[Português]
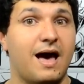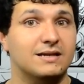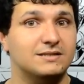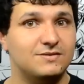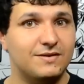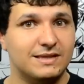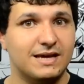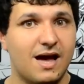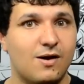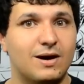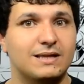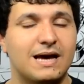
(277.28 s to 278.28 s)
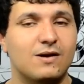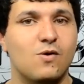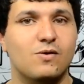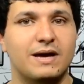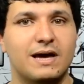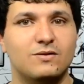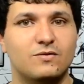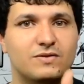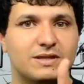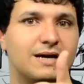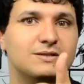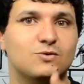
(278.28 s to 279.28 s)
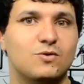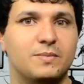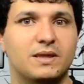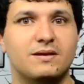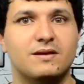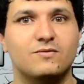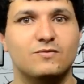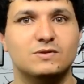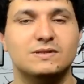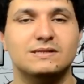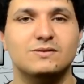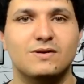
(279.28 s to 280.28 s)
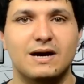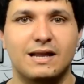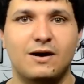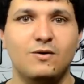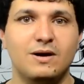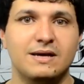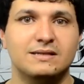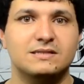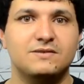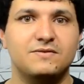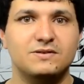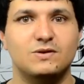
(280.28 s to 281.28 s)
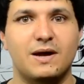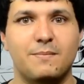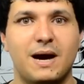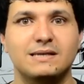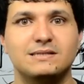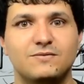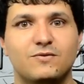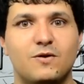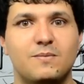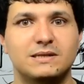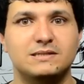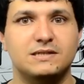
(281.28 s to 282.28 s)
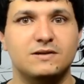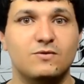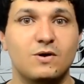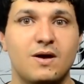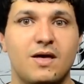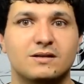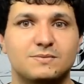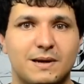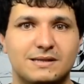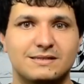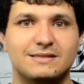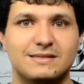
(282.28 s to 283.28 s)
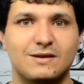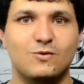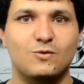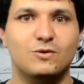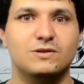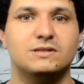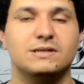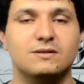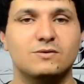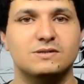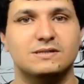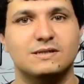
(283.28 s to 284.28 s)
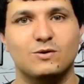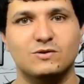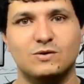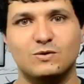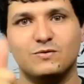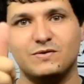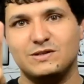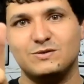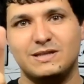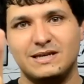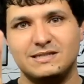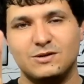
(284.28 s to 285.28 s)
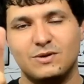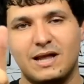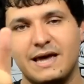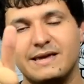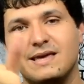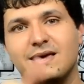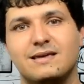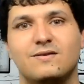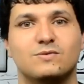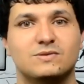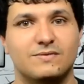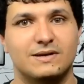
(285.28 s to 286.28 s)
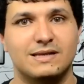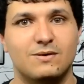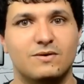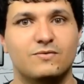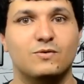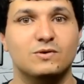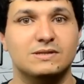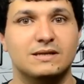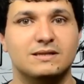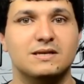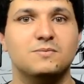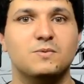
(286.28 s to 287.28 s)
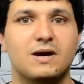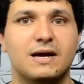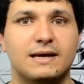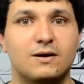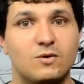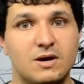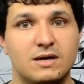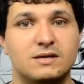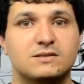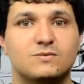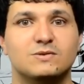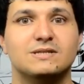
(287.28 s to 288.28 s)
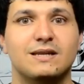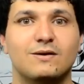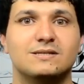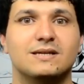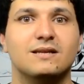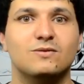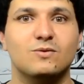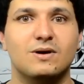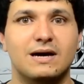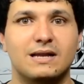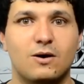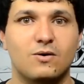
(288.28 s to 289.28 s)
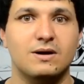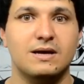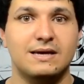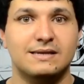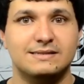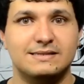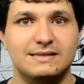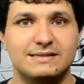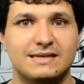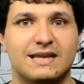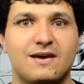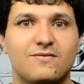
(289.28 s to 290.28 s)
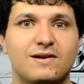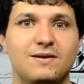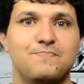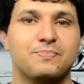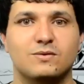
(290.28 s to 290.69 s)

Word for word: A gente vai ter que aguardar qualquer novidade. Eu comento aqui com vocês no canal. Esse vídeo é mais informativo. Espero que vocês tenham curtido. Se gostou do vídeo, deixa o like aí que você vai dar uma força e tanto pro canal. Se você não é inscrito no canal, se inscreva.